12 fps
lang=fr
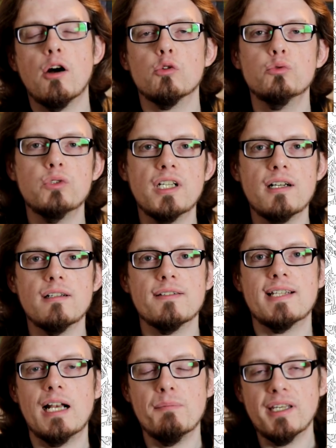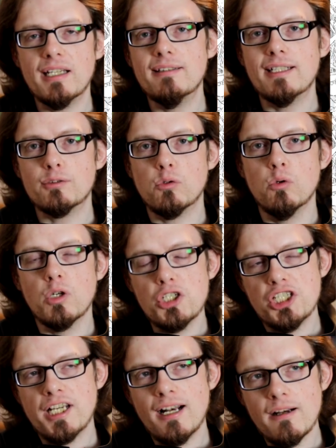En tout cas, ça a le mérite d'être
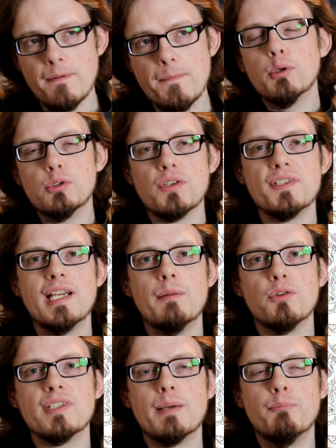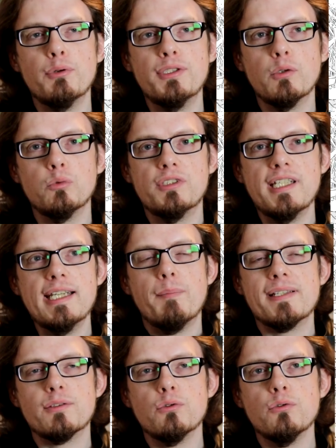original. Potentiellement, ça peut dérouter
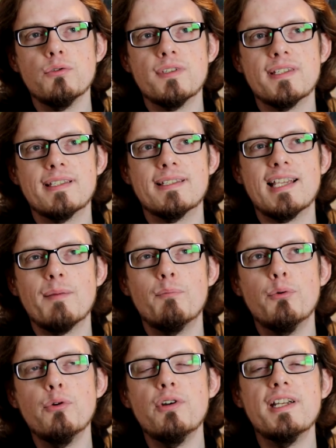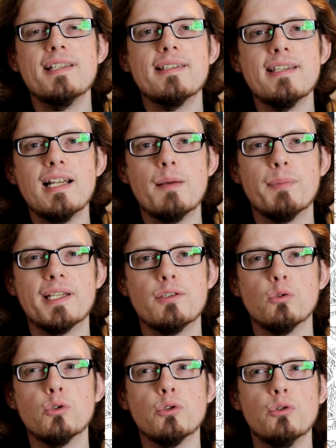parce que ça peut laisser
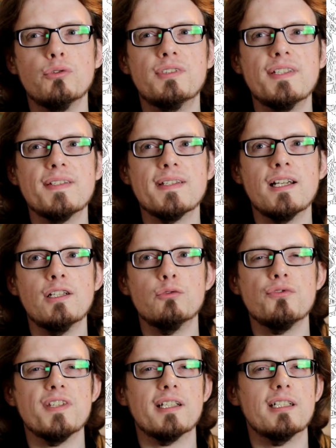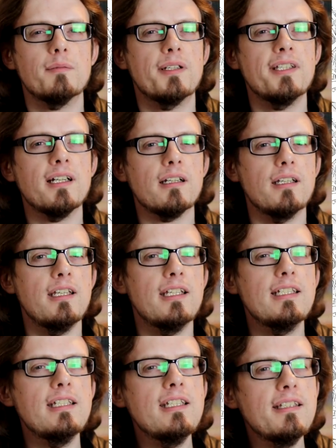l'impression que le dessin, d'une certaine manière, est
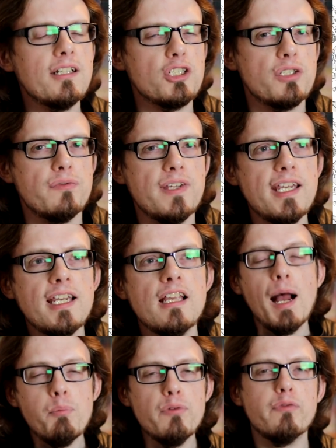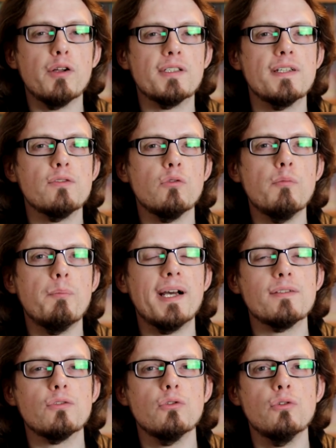inachevé, à plus forte raison
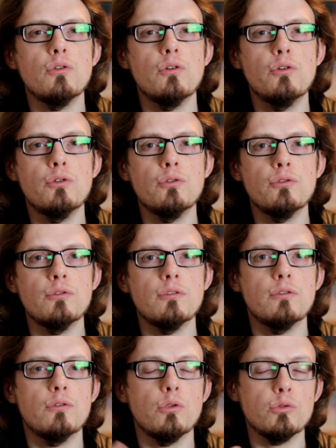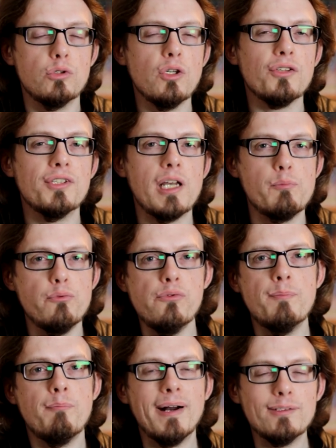parce que le euh, l'auteur
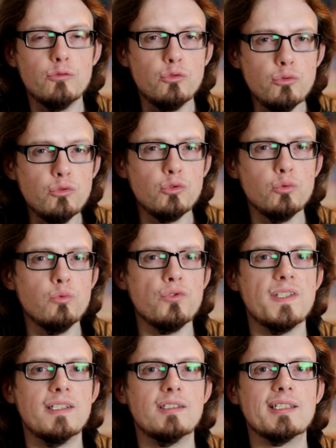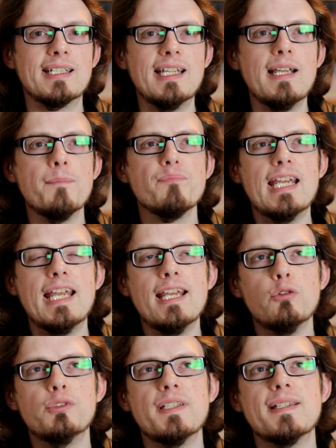n'appuie pas du tout ses traits et
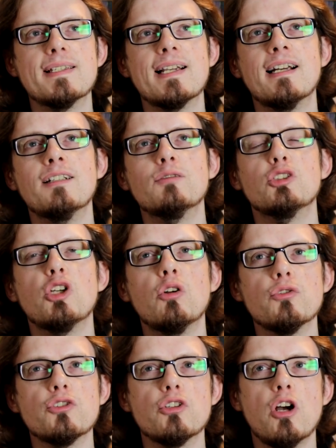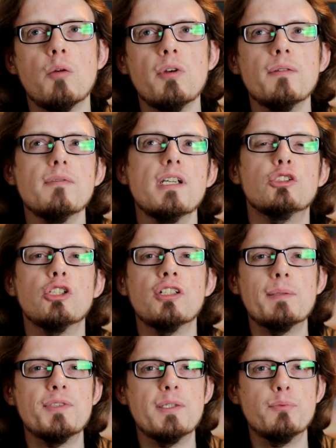le dessin dans l'ensemble
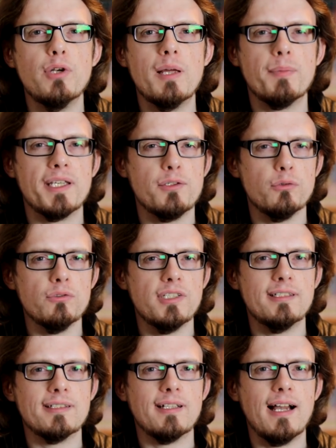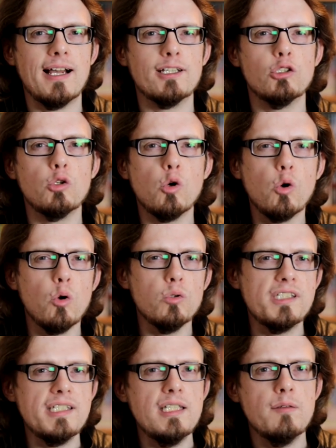donne un petit peu l'impression d'être un
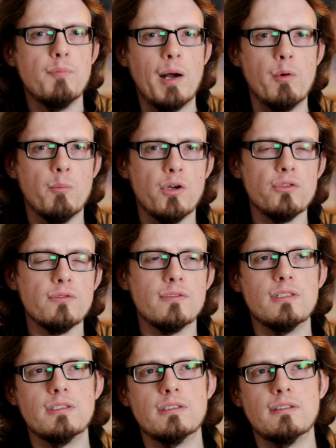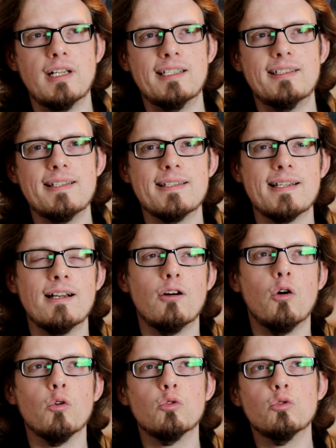croquis par moment, euh, un dessin
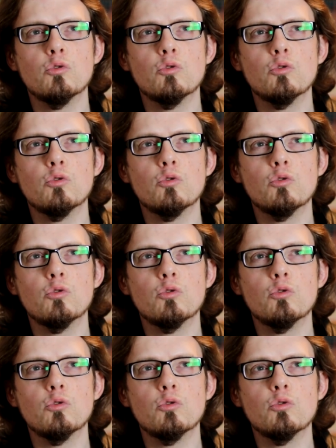en